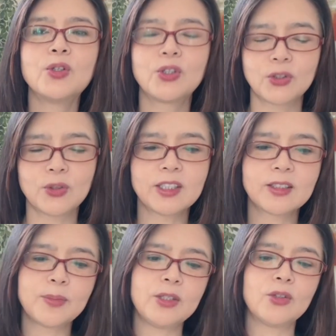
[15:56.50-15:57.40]
说了这
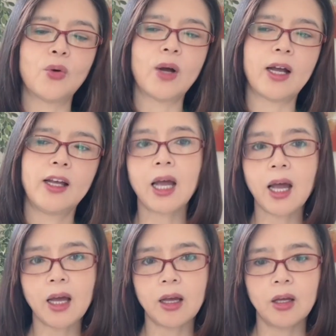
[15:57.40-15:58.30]
么一句话，
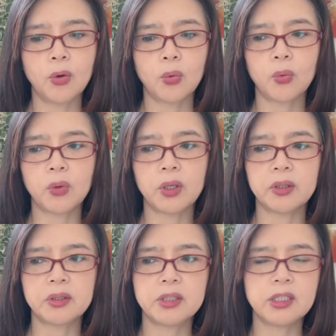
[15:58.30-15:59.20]
他
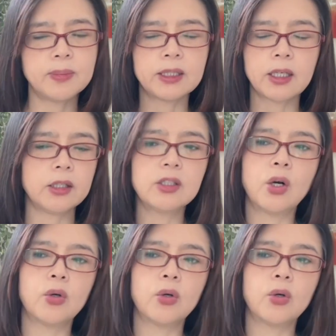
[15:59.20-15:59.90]
我基本上很少